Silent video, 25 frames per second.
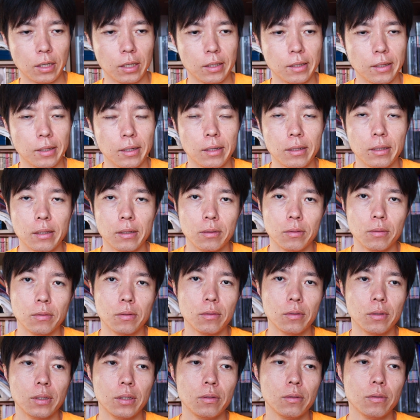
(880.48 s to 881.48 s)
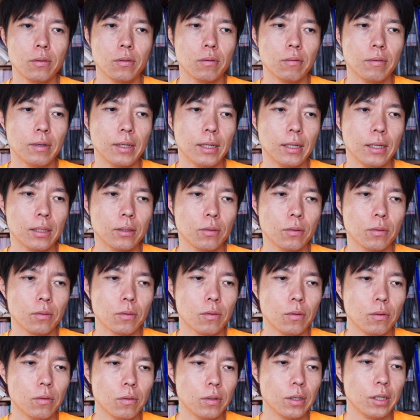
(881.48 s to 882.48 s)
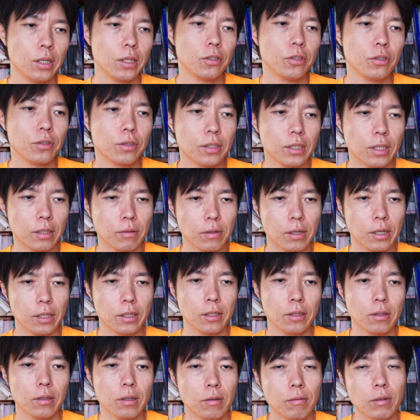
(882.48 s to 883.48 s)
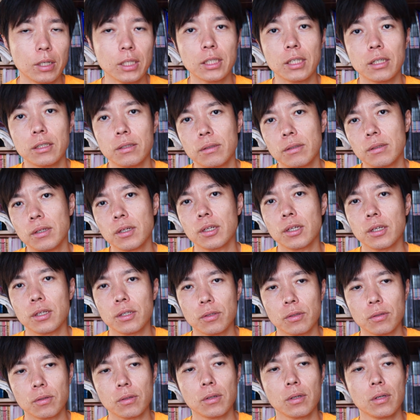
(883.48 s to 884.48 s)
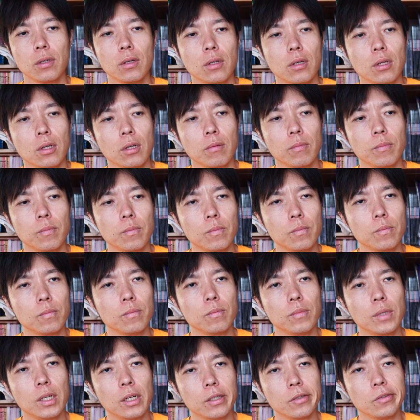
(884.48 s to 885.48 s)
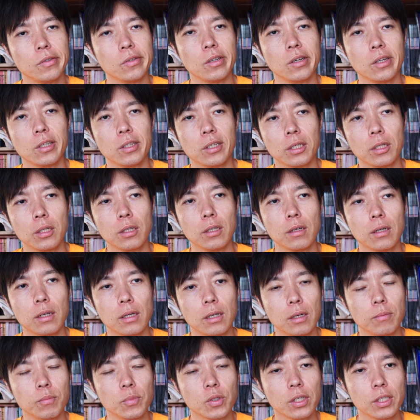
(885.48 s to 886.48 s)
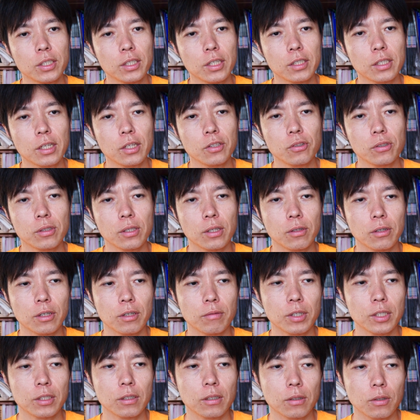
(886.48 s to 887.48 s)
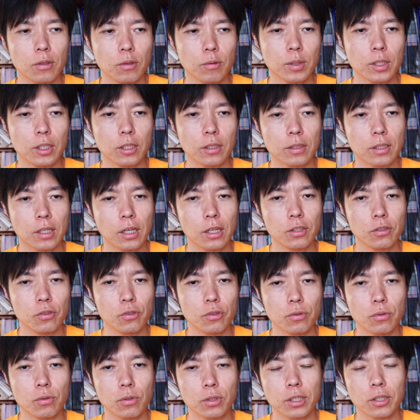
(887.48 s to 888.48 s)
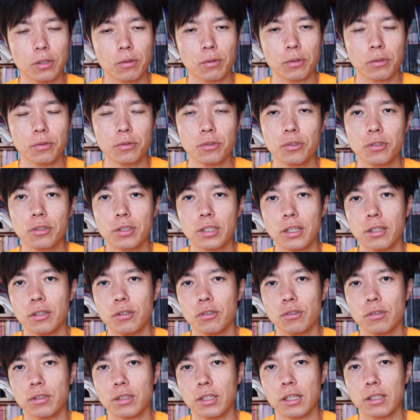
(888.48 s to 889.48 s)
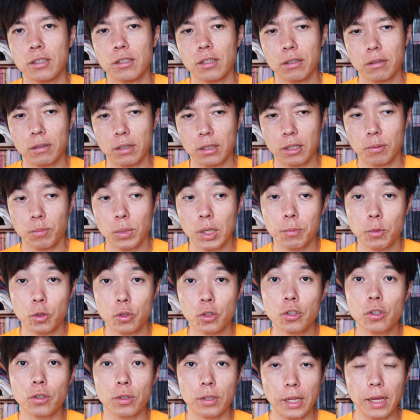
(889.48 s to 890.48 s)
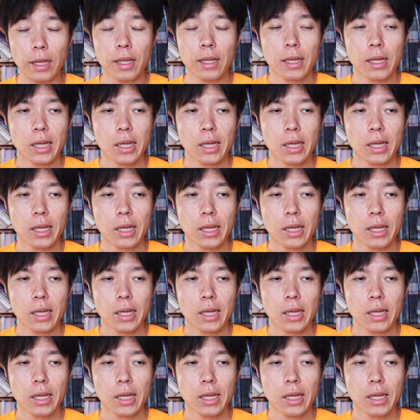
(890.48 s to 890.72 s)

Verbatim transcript: 家庭だと要はその高齢出産の家庭とかもあったりするわけですよ。うんまあ、具体的には昔は30歳とか言いましたけど今では35歳とか40歳で出産される方、まあ、もちろんね